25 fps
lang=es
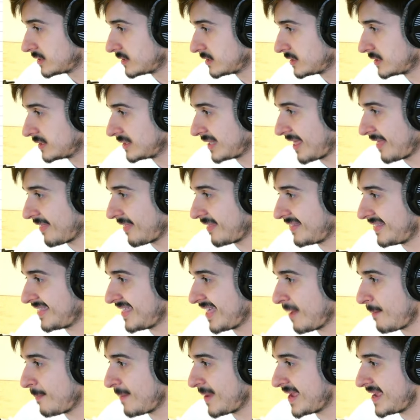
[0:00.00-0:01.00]
La del
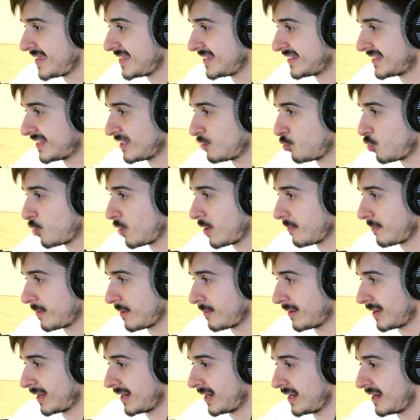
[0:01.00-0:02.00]
día 29,
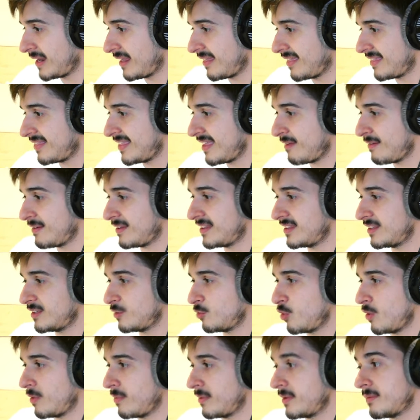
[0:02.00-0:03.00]
¿vale? La del día
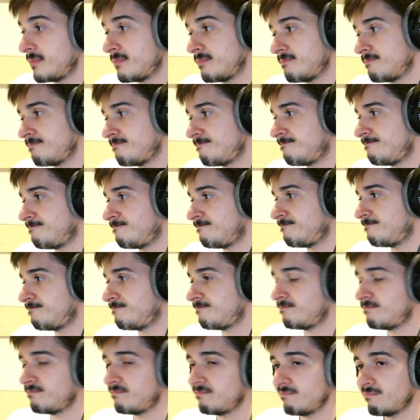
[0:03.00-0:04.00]
29.
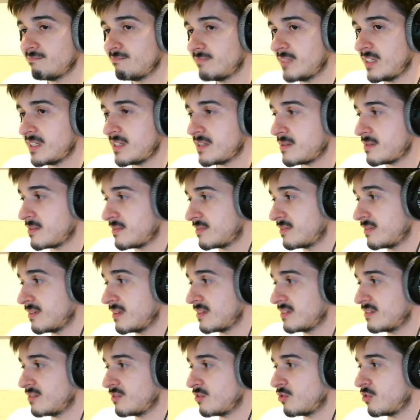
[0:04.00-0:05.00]
Mmm
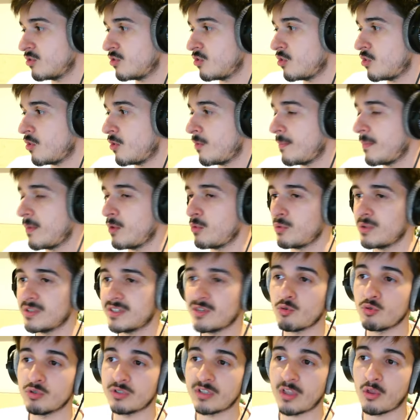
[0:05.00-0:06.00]
eso me
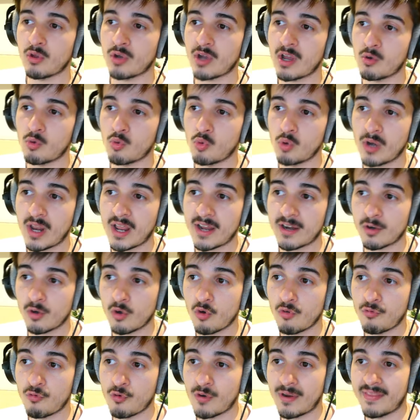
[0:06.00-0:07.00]
hubiese gustado
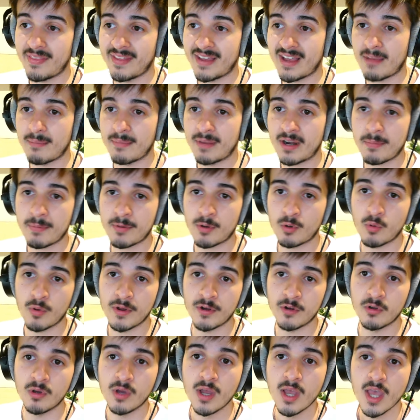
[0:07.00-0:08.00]
calcularlo fuera de cámara, pero
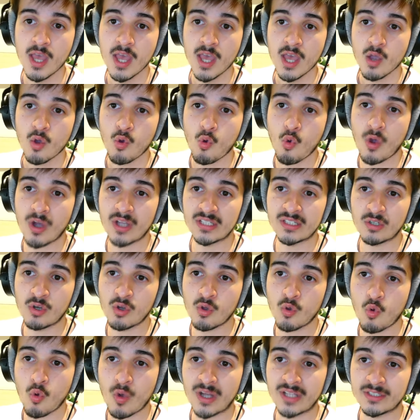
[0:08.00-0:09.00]
bueno. 4
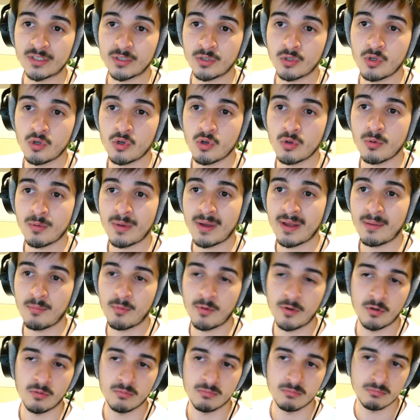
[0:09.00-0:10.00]
y 4,
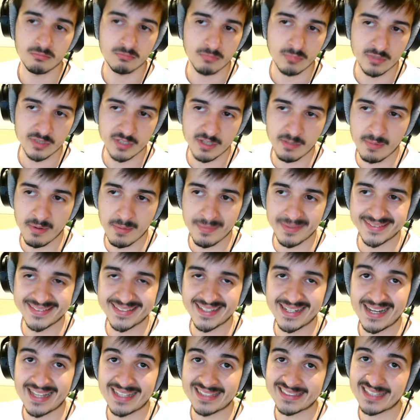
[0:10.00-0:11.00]
bueno,
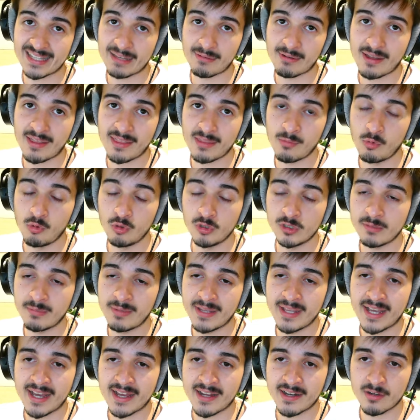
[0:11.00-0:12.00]
simplemente la tabla de
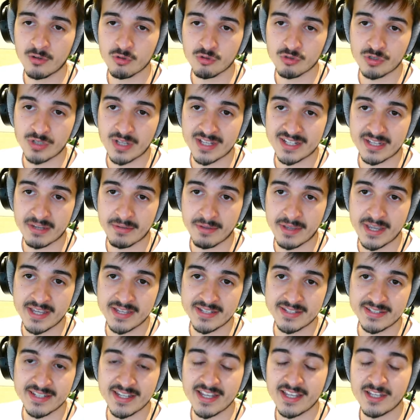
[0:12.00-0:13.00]
multiplicar, os la
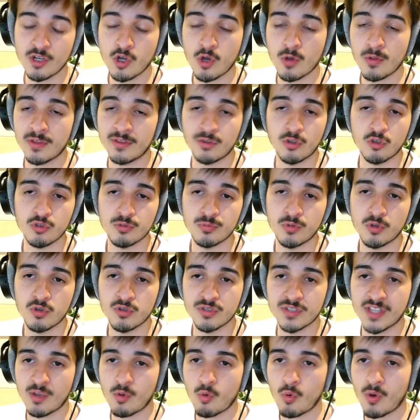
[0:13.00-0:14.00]
sabéis, sí, ¿no? De todos
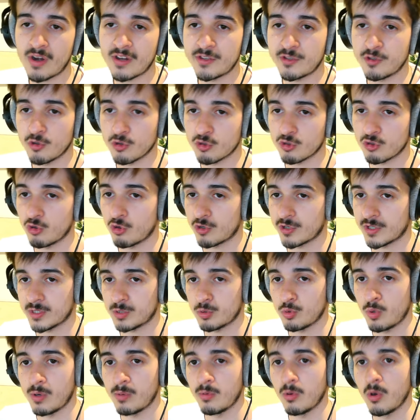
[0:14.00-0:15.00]
modos, da igual, yo os lo
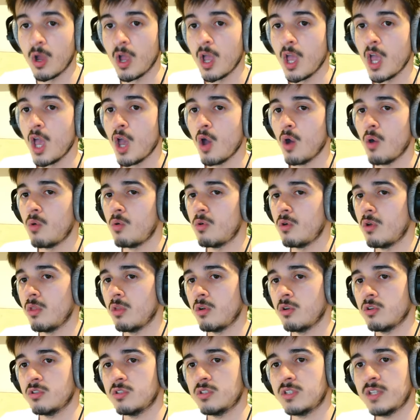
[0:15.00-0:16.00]
resuelvo. 1,
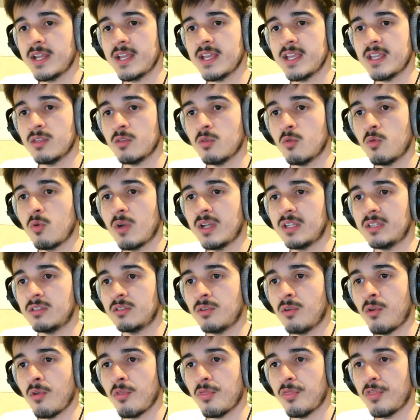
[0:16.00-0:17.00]
2, 3,
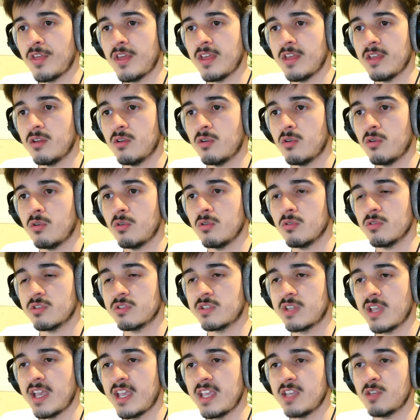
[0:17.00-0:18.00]
4, 5,
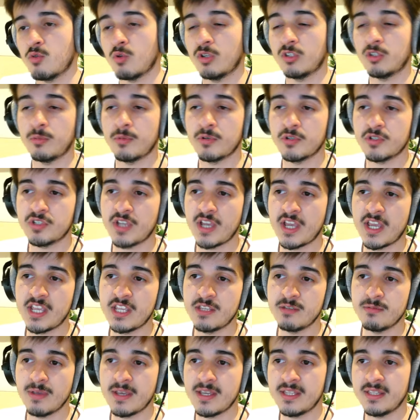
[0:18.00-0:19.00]
6, 4 por
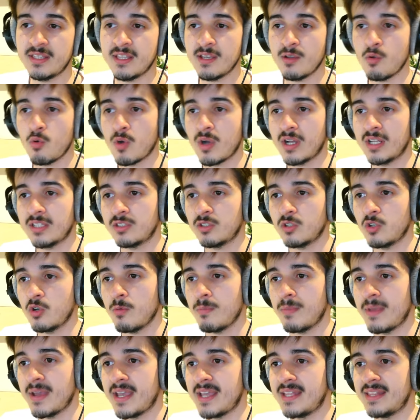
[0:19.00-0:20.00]
6, 24,
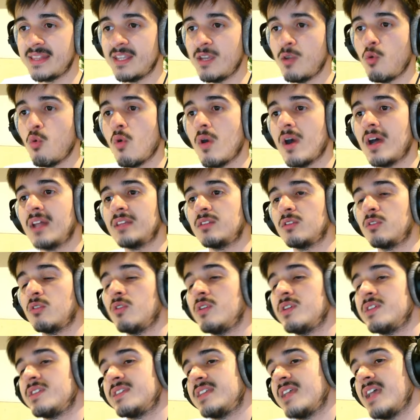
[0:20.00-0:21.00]

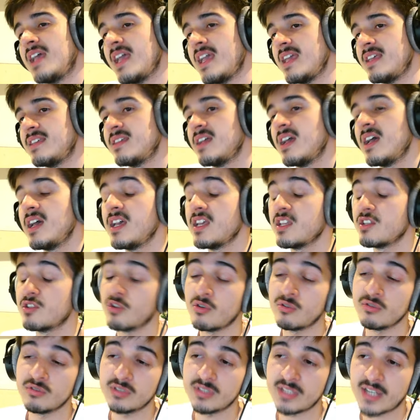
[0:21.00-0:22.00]
24 y 6
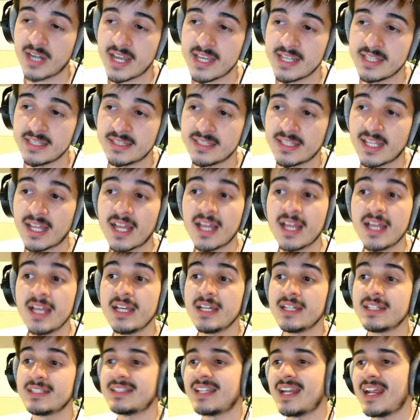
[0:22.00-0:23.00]
son 30,
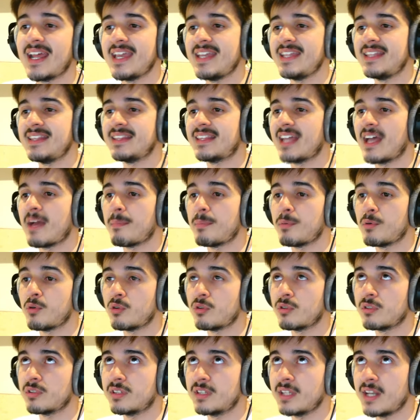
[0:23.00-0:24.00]
30
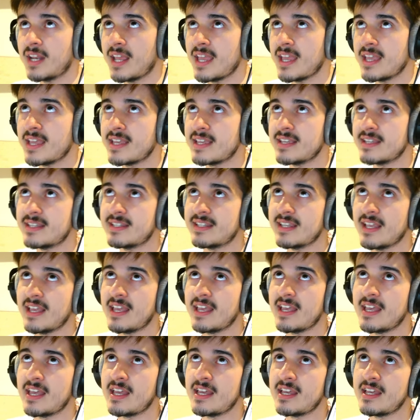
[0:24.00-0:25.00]
por 3,
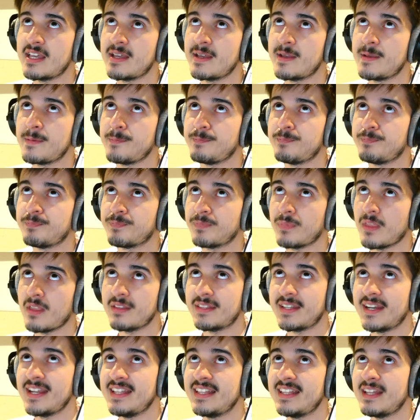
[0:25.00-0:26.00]

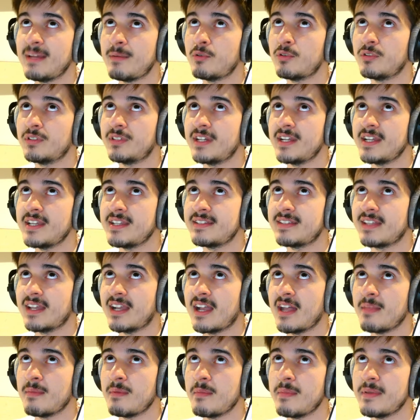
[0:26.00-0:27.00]
30 em, por 3,
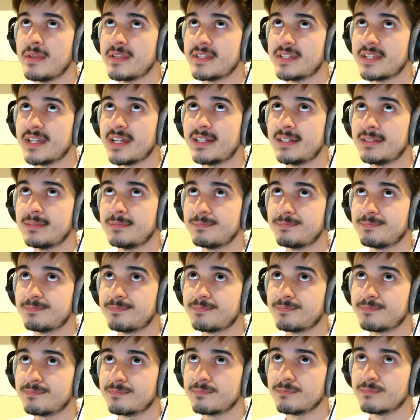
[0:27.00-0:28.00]
dejadme pensar,
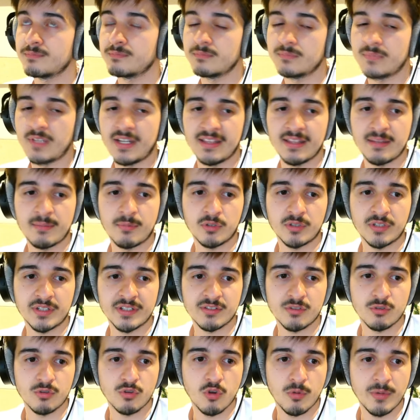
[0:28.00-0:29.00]
30 por 3
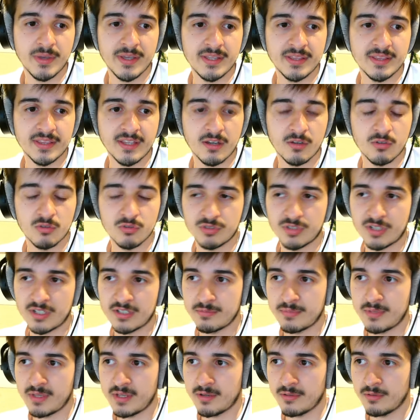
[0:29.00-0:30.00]
son 90,
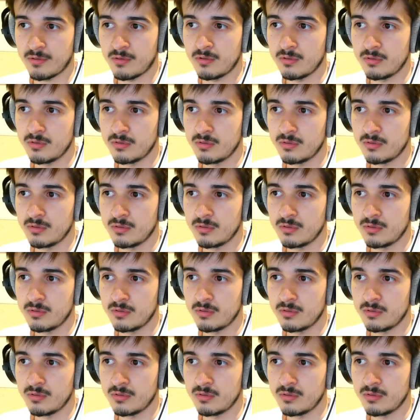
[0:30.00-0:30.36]
ostras, mierdón,